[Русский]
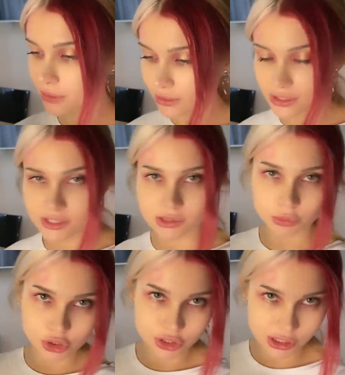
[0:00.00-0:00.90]
прекрасно,
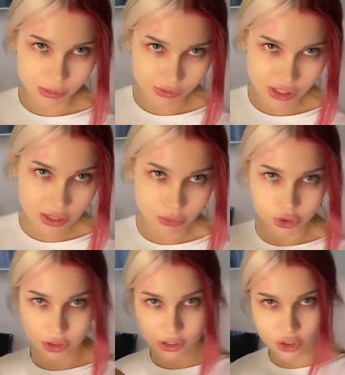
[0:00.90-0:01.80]
можно с собой взять,
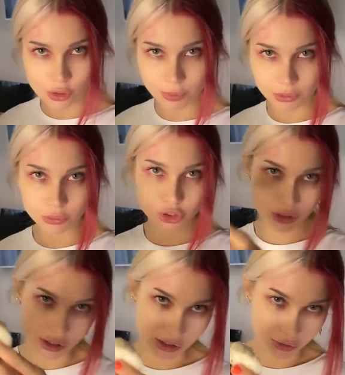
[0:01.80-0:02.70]
можно есть теплым, можно
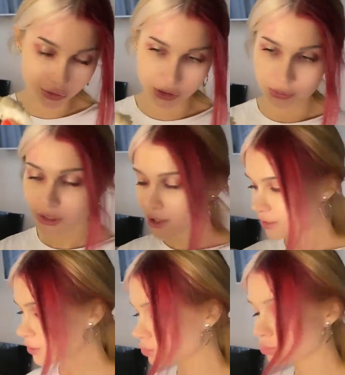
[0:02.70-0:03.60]
есть холодным, как